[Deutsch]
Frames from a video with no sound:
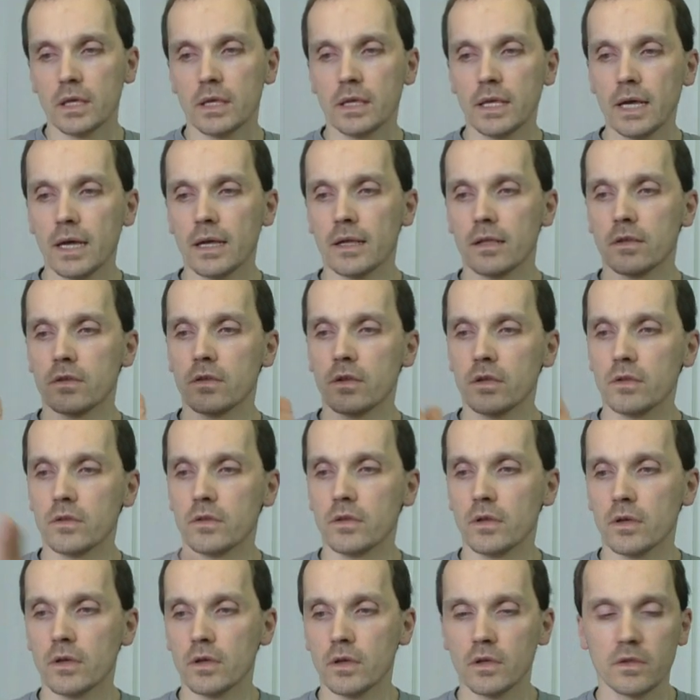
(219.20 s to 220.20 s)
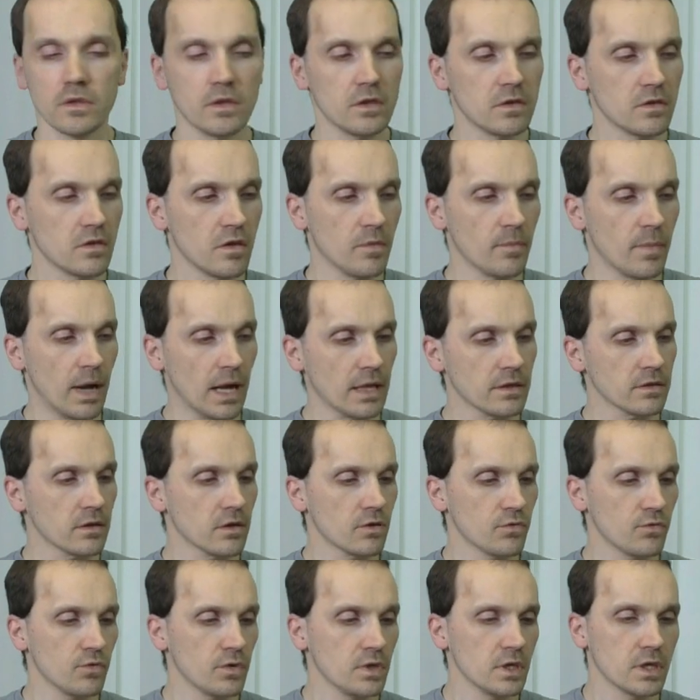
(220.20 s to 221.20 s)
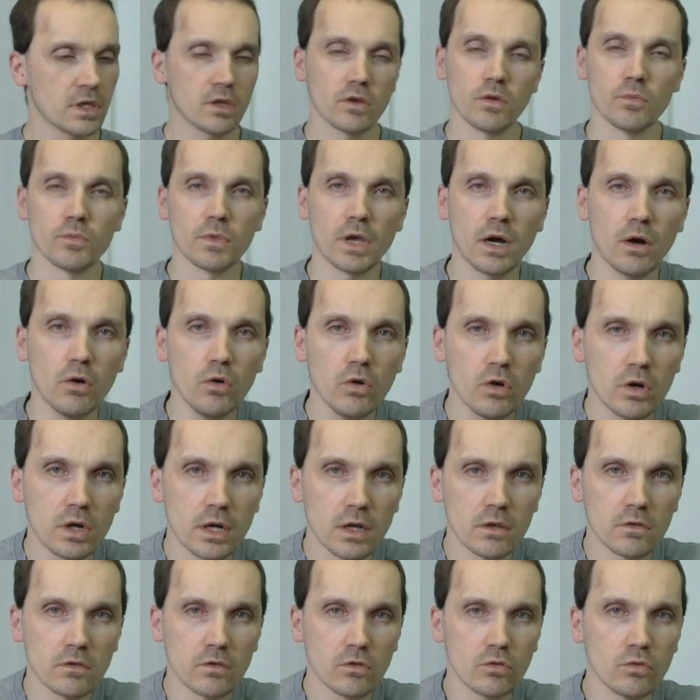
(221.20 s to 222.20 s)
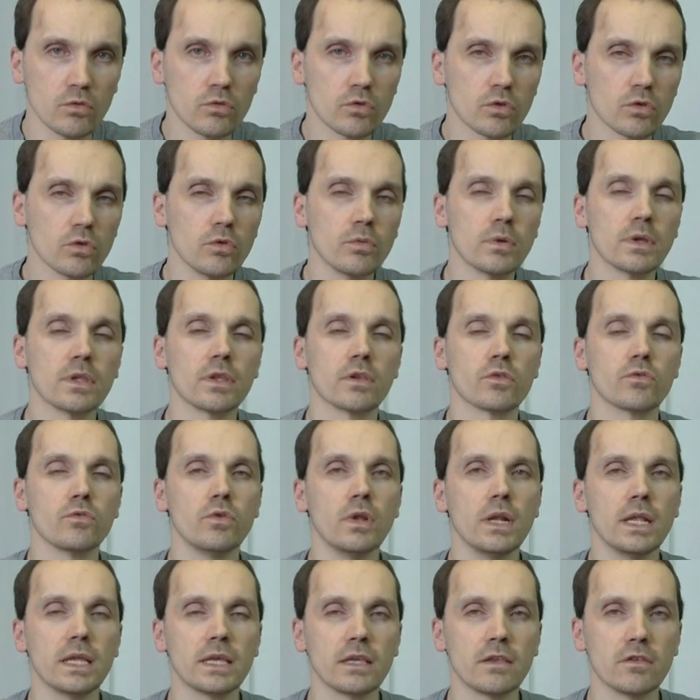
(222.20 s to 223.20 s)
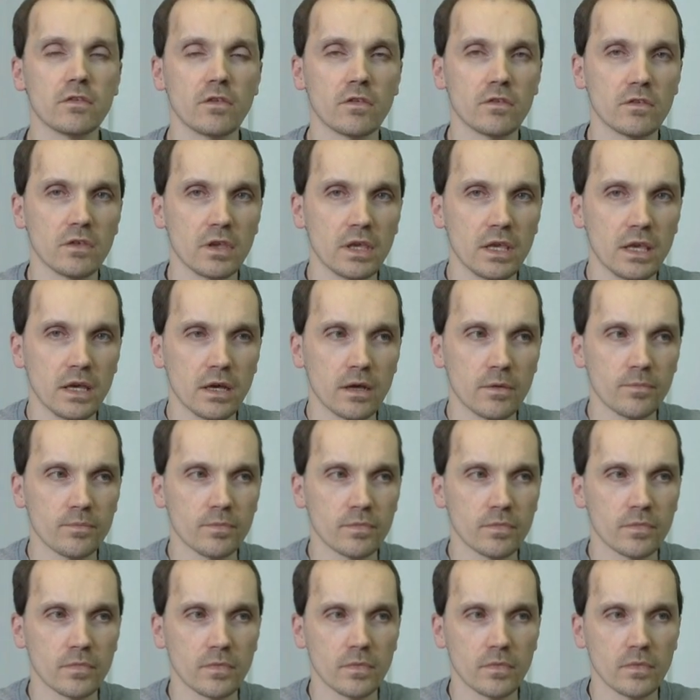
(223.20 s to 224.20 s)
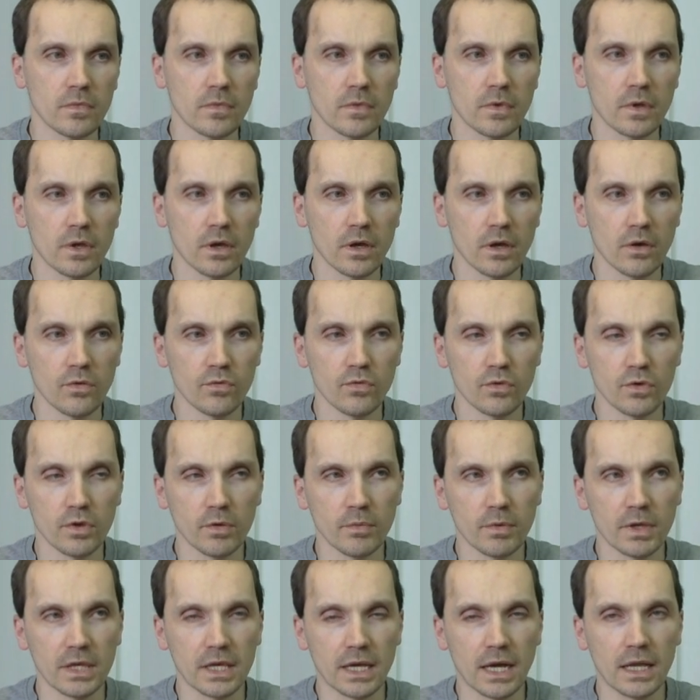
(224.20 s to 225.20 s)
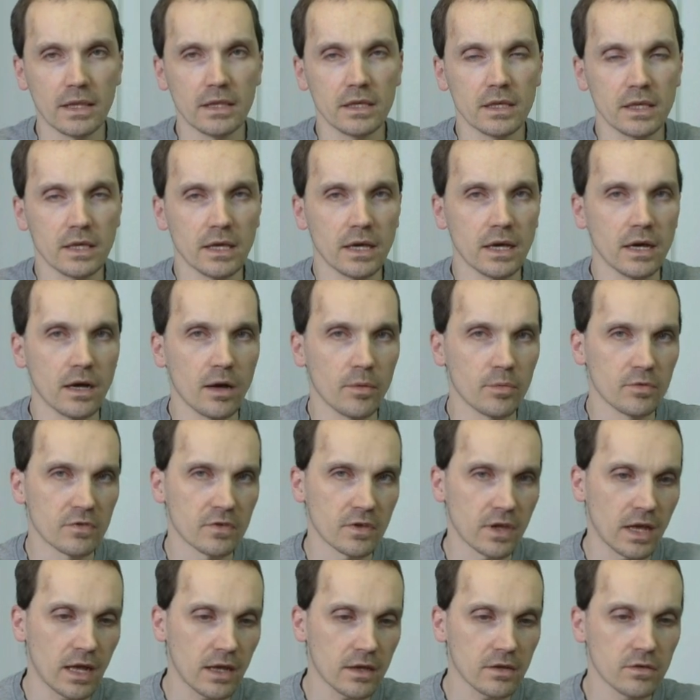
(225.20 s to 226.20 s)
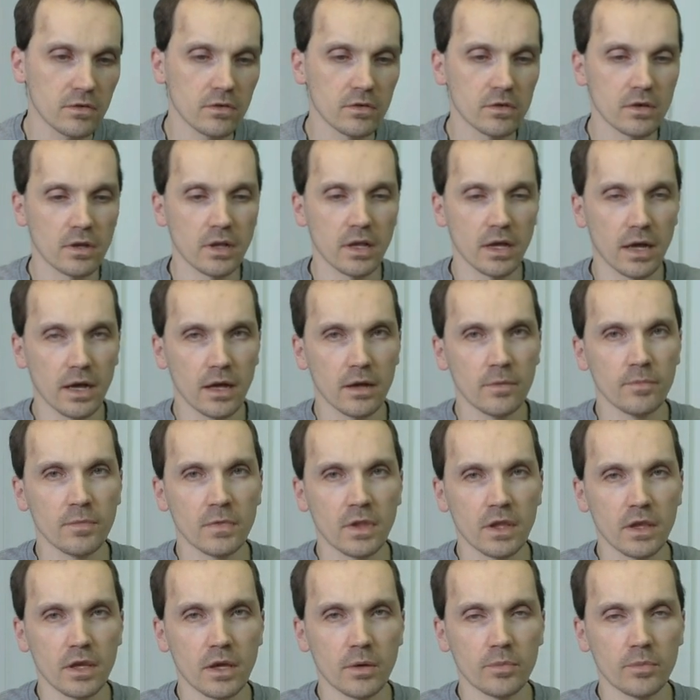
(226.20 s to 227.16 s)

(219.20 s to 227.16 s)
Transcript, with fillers: Ja, dann äh, die Thematik finde ich kommt auch ganz gut rüber. Natürlich ist es eher äh, von der Mechanik her abstrakt, klar.